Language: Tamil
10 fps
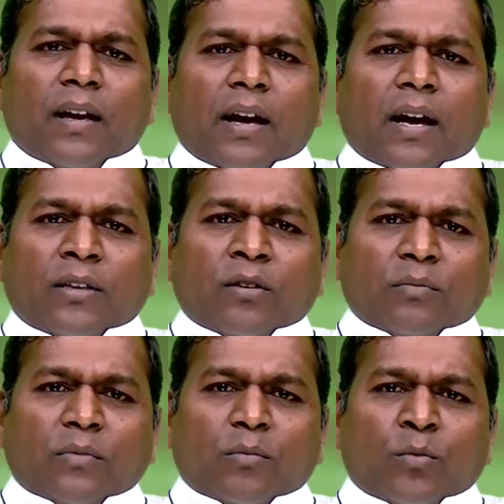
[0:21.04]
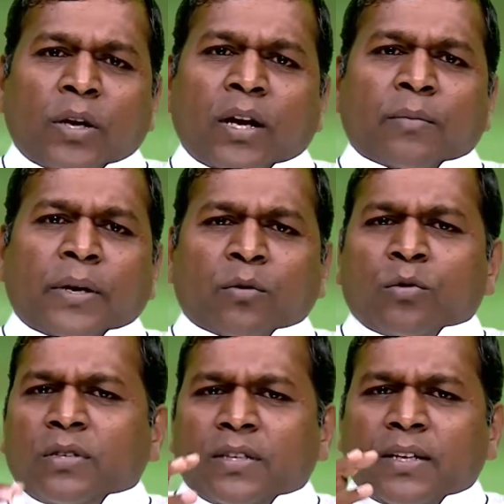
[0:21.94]
அதிலும் முயலாமைக்கு ஒரு
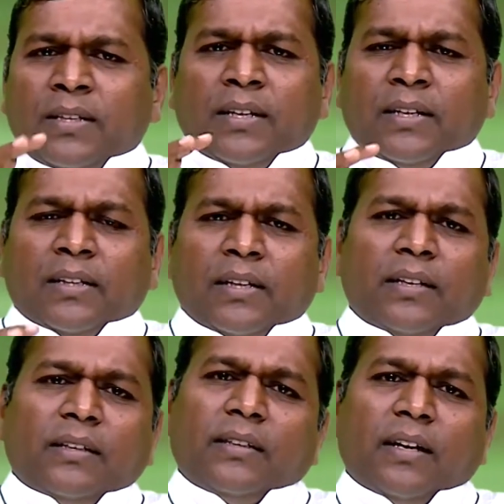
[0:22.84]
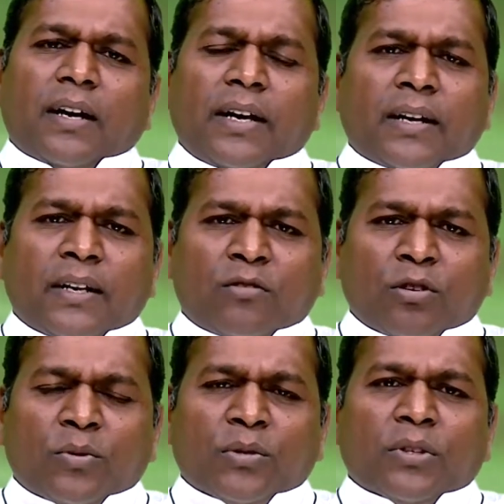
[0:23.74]
சிறந்த கதை அடிக்கடி
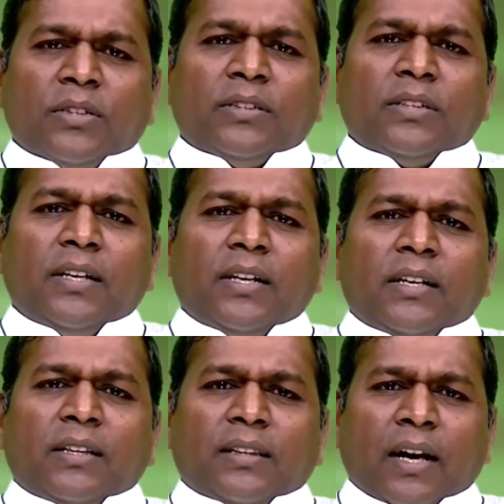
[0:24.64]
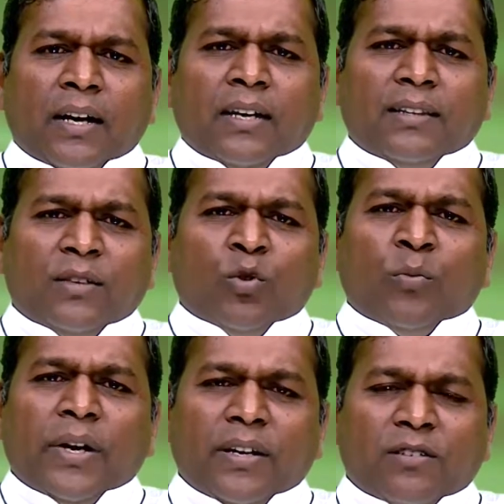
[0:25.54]
சொல்வது உண்டு தாளந்து ஓமை
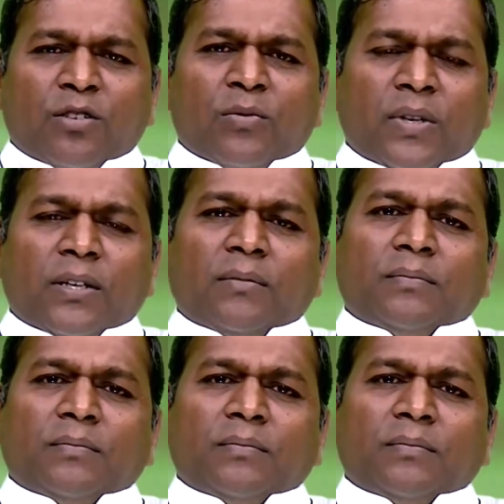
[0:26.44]
என்று சொல்வார்கள்